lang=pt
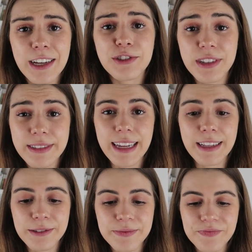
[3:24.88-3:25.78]
Eu te
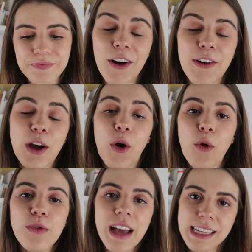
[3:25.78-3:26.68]
entendo. Agora
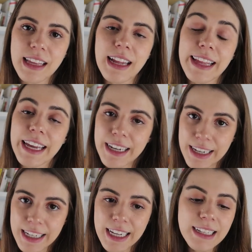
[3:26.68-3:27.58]
ouve essa da
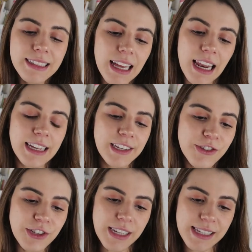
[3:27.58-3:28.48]
Tayane Underline
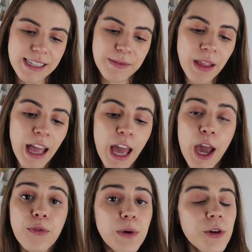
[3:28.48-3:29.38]
Dias
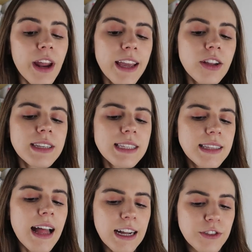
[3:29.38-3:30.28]
eu fui morar em outra
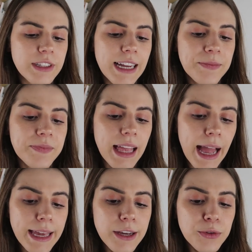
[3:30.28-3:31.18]
cidade, né?
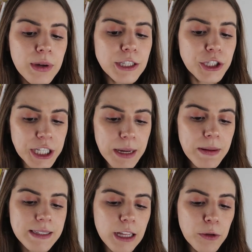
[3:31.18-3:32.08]
Aí eu nunca tinha
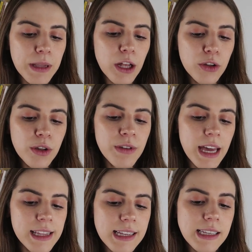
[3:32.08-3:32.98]
passado pela
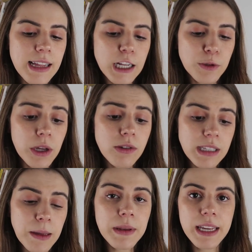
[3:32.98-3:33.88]
rodoviária da cidade porque eu
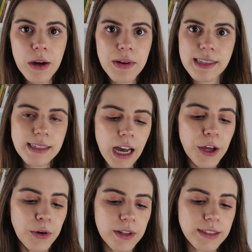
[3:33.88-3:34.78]
sempre ia com essas
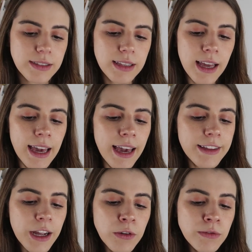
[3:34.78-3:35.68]
caronas.
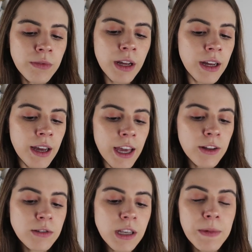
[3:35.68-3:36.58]
Então, eu
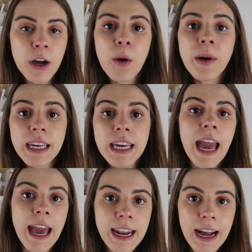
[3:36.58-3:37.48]
não sabia como é que
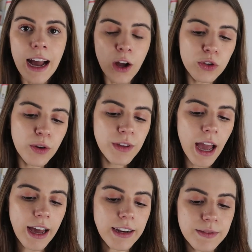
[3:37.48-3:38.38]
era a
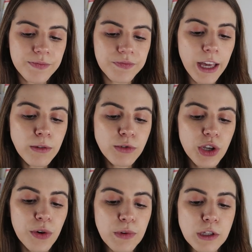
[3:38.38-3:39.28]
rodoviária. Aí um
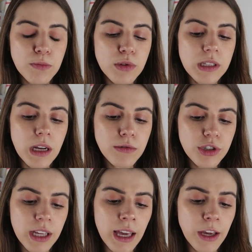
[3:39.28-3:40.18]
dia eu fui de busão,
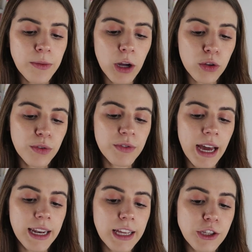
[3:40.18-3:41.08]
cheguei em uma
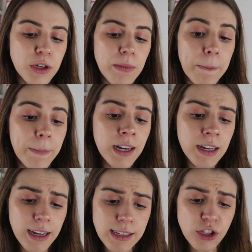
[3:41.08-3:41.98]
rodoviária que tinha uma
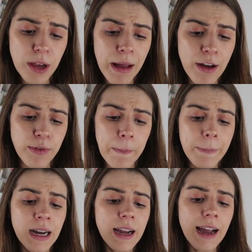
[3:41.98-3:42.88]
banca que se chamava
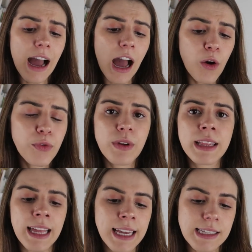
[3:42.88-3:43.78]
Banca
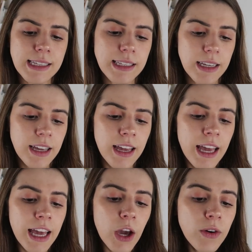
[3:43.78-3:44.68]
Alfenense.
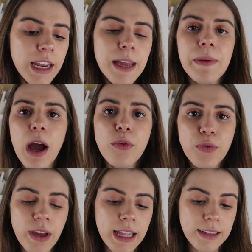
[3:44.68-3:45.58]
Eu queria ir para
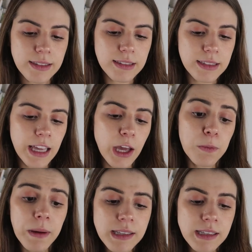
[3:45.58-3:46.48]
Alfenas, e aí
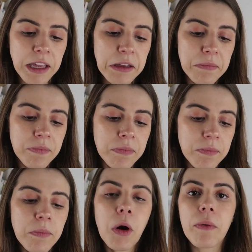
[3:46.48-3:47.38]
eu pensei,
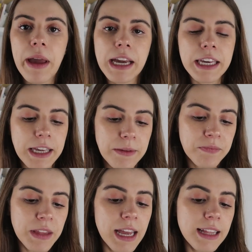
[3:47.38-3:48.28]
bom, é
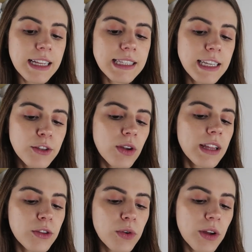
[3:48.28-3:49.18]
aqui. Desci
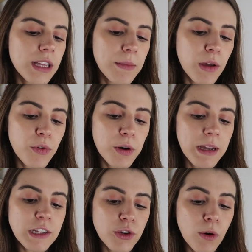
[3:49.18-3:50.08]
toda toda, me
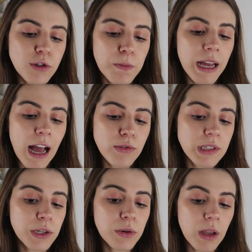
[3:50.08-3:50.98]
informei de onde pegava o
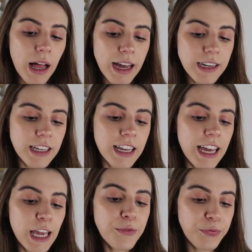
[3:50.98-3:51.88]
circular
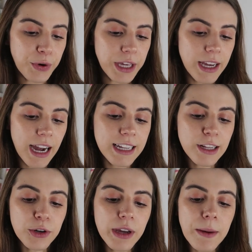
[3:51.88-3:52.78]
e fui.
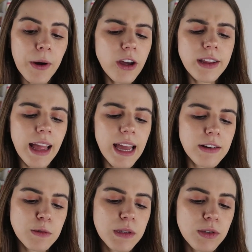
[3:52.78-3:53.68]
Ainda troquei maior ideia
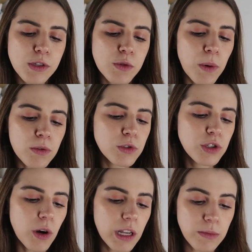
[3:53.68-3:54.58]
com as pessoas no ponto
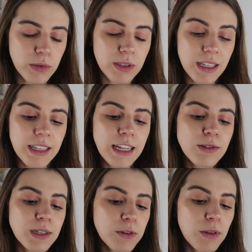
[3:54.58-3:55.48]
de ônibus. Entrei no
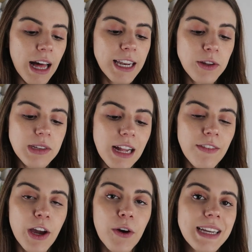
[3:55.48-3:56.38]
circular e não
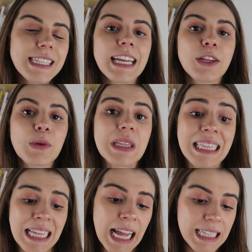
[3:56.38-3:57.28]
estava reconhecendo
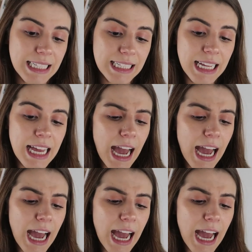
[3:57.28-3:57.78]
nada.